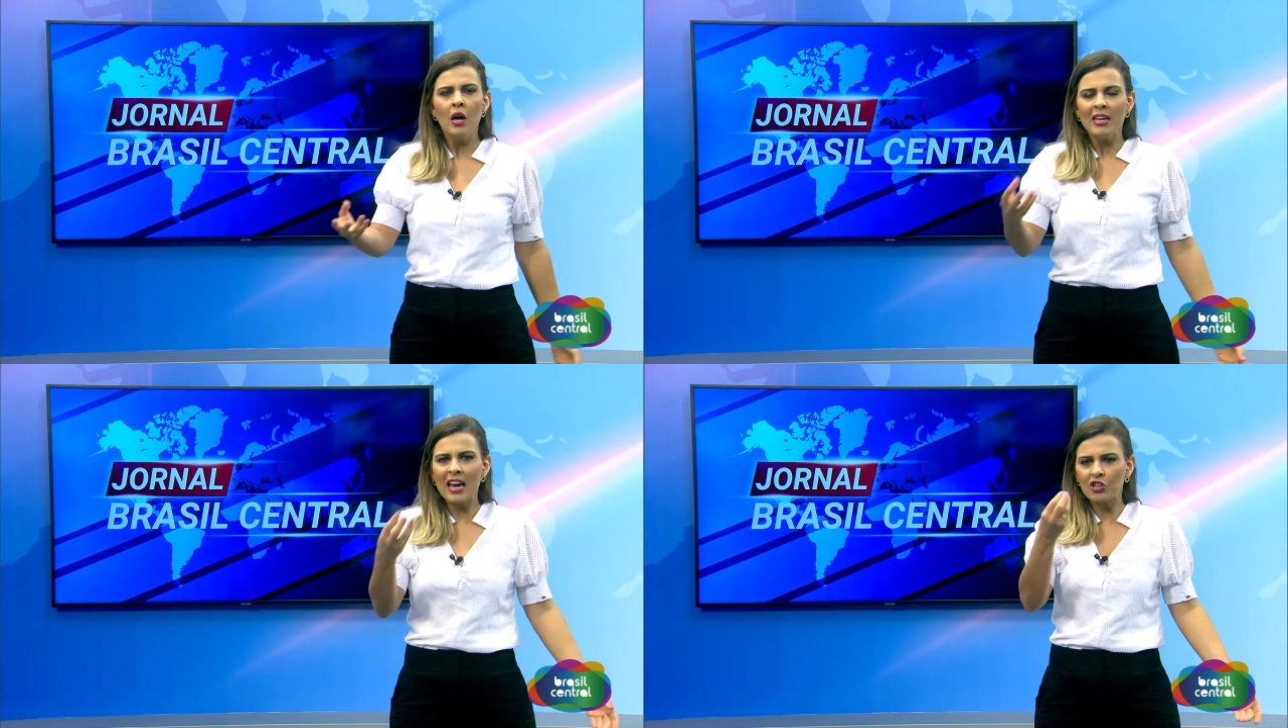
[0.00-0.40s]

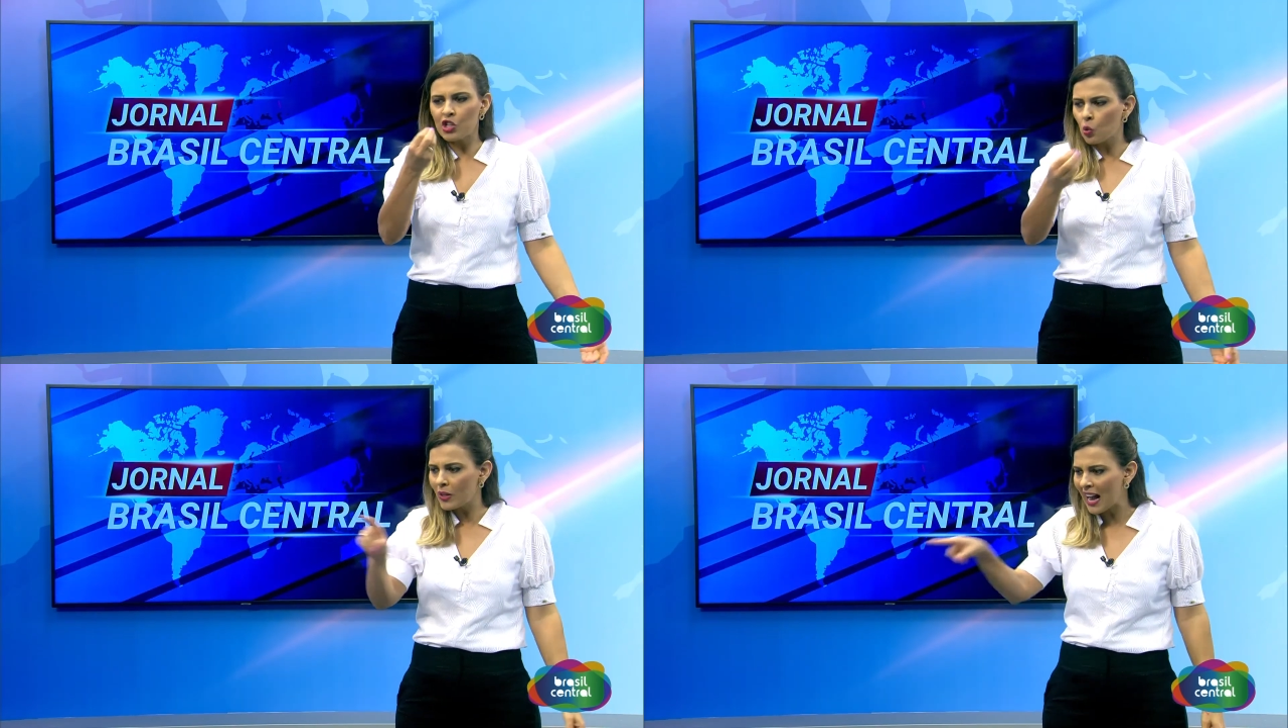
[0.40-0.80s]
E a gente
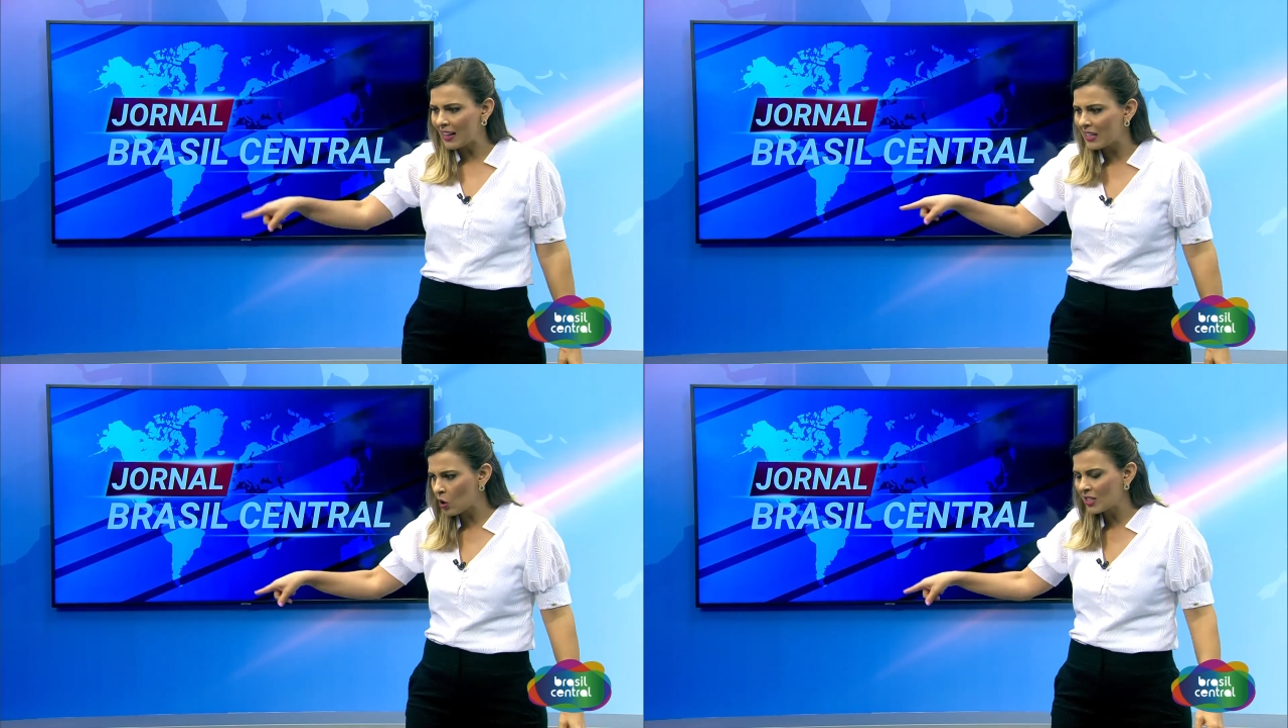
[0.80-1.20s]
cuidar
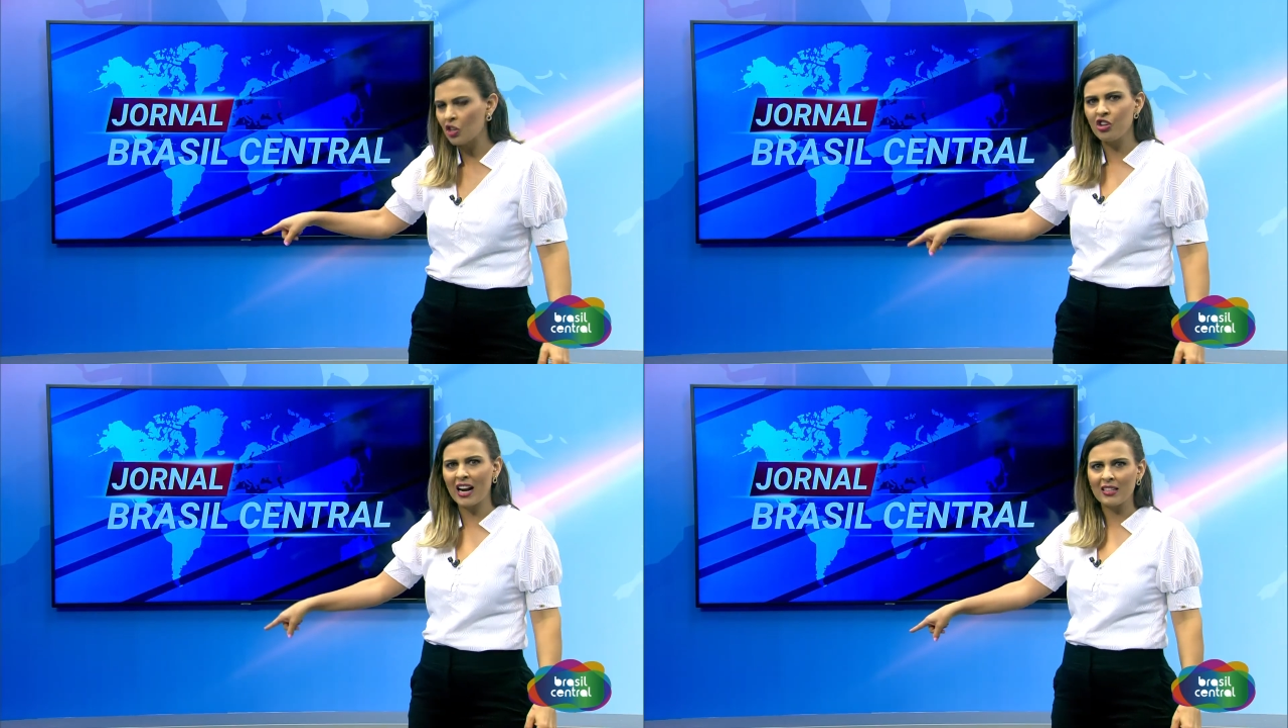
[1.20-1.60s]
da nossa
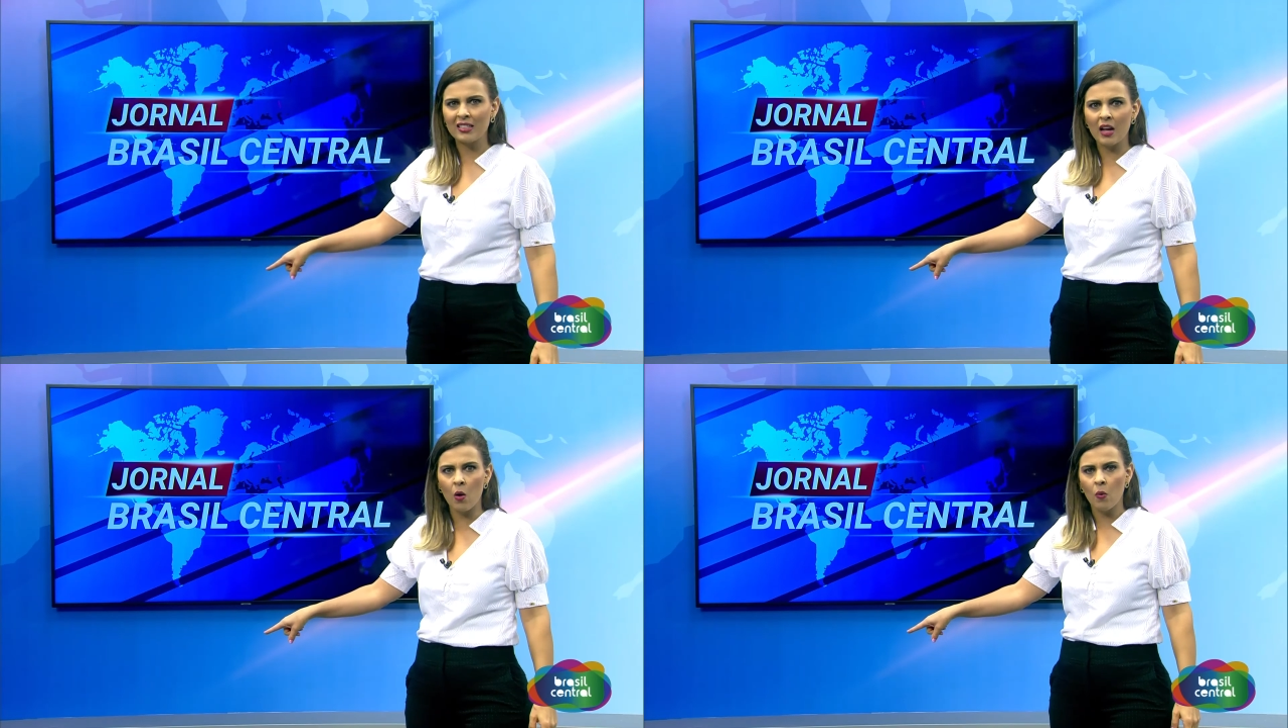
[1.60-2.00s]

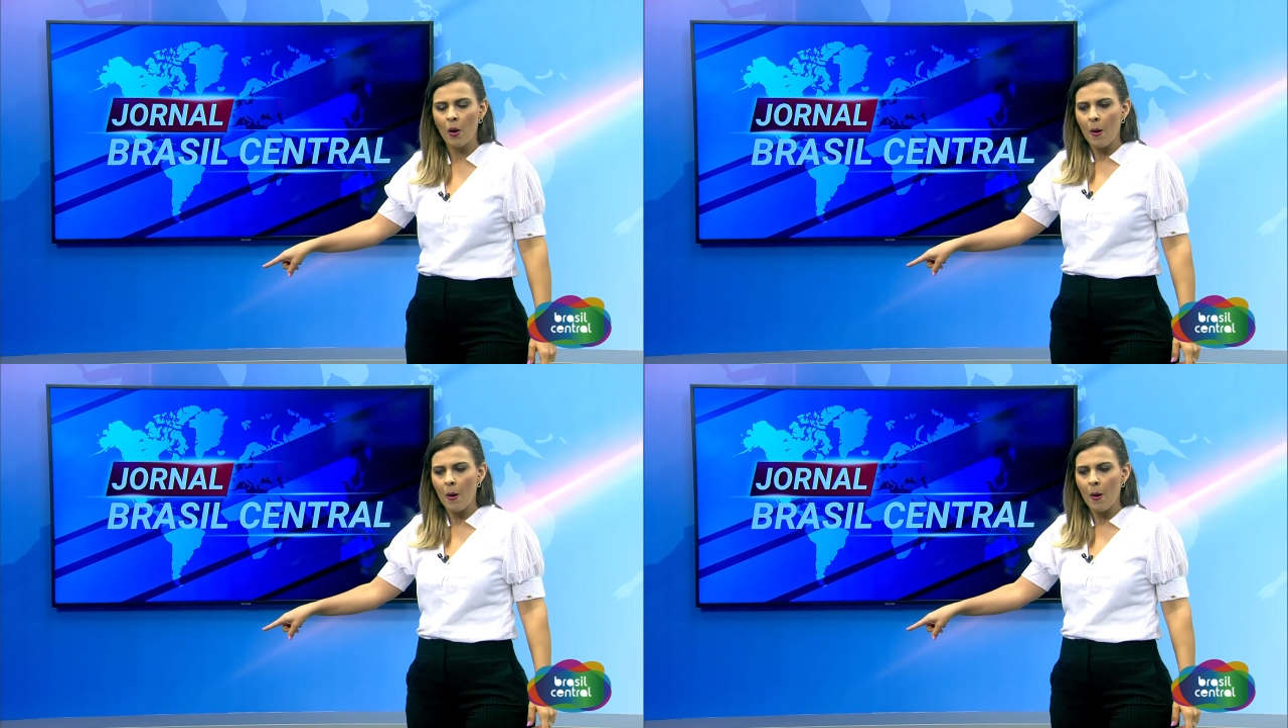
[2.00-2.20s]
geração